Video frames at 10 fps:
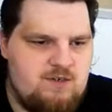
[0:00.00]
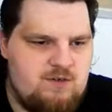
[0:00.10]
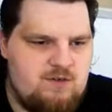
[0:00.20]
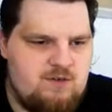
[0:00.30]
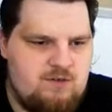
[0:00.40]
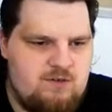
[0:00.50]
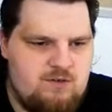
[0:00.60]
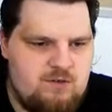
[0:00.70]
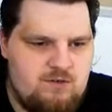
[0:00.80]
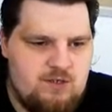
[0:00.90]

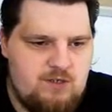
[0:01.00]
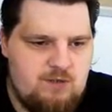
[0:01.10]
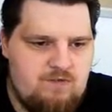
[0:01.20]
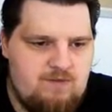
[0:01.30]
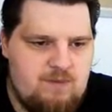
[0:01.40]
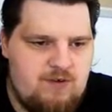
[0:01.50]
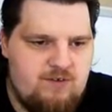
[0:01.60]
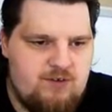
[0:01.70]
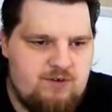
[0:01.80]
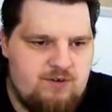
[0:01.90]
Und dann gucken wir mal
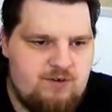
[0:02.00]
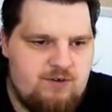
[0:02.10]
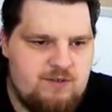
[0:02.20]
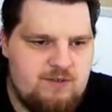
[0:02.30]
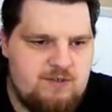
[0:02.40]
weiter.